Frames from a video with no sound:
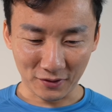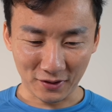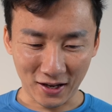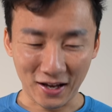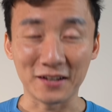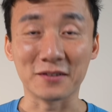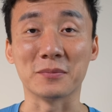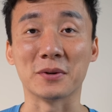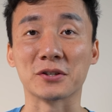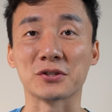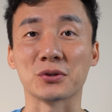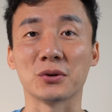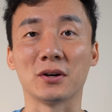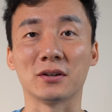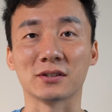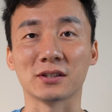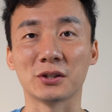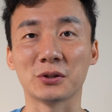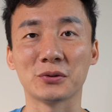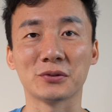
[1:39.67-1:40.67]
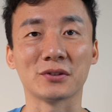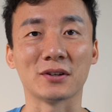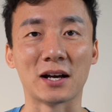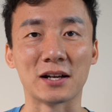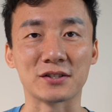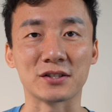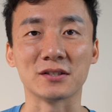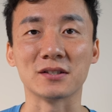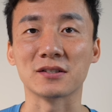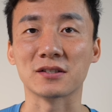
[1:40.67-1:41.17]
哎，你别说啊，这个绿色还
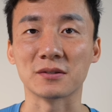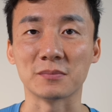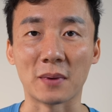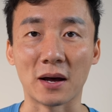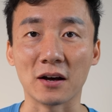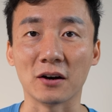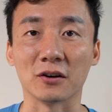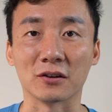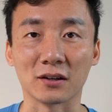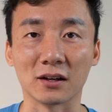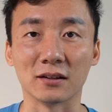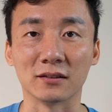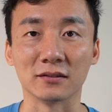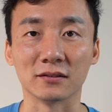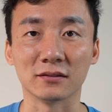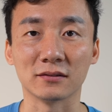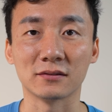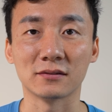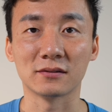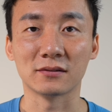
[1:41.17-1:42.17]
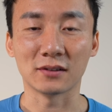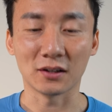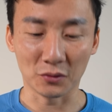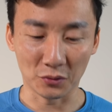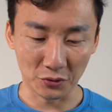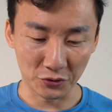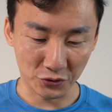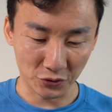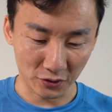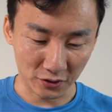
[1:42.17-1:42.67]
真的是蛮好看的。那
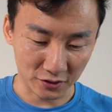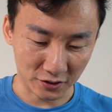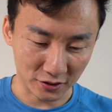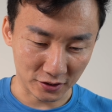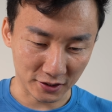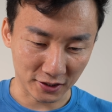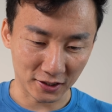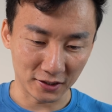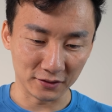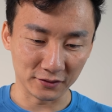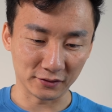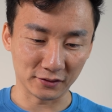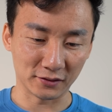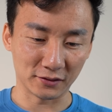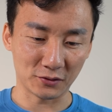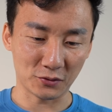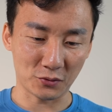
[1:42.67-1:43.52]
我觉得是这个样子。